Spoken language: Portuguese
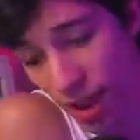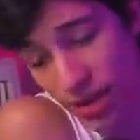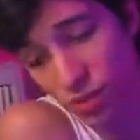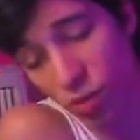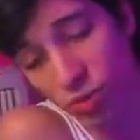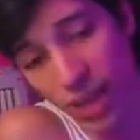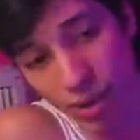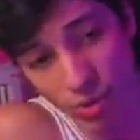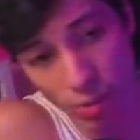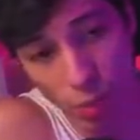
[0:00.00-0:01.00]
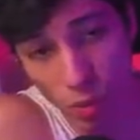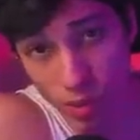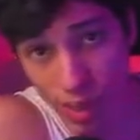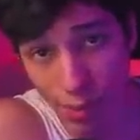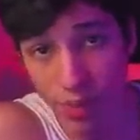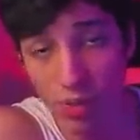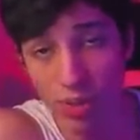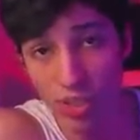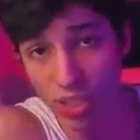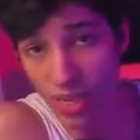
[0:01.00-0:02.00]
Eles voltaram tem pouco tempo, então a
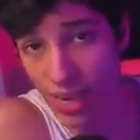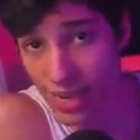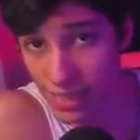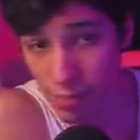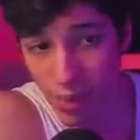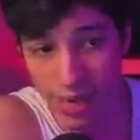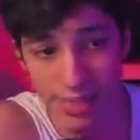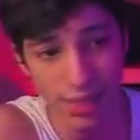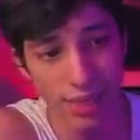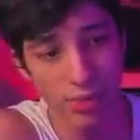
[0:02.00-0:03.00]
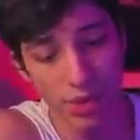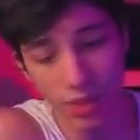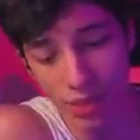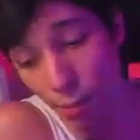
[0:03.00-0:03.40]
gente tá restabelecendo ainda.